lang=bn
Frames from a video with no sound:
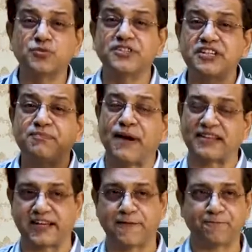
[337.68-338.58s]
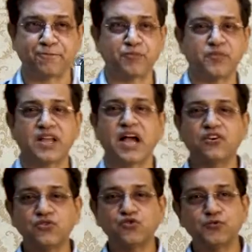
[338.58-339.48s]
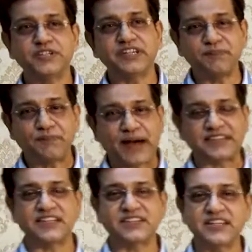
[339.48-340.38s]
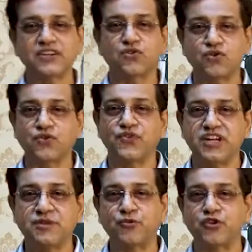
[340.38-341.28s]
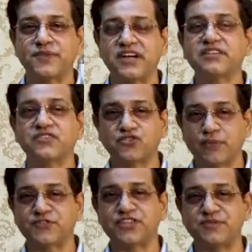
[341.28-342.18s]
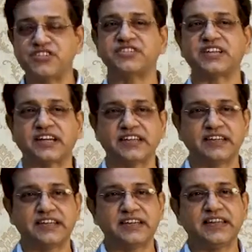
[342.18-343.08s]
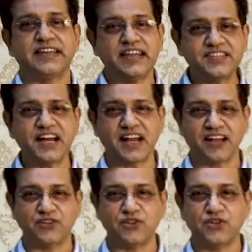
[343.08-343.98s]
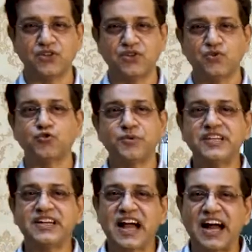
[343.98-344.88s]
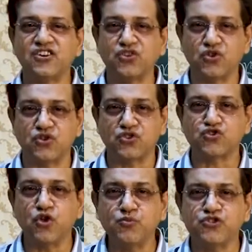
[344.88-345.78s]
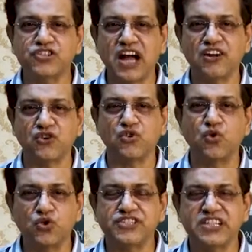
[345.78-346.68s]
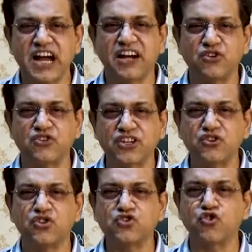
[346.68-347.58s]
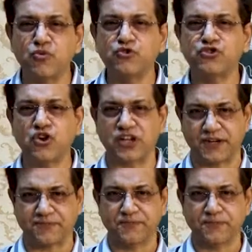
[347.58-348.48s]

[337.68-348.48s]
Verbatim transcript: উদ্ভিদের পাতা কারণ উদ্ভিদের পাতাতে ক্লোরোফিলের পরিমাণ সবচেয়ে বেশি থাকে এছাড়া উদ্ভিদের কাণ্ড সবুজ কাণ্ড কচি কাণ্ড যেগুলো সবুজ রঙের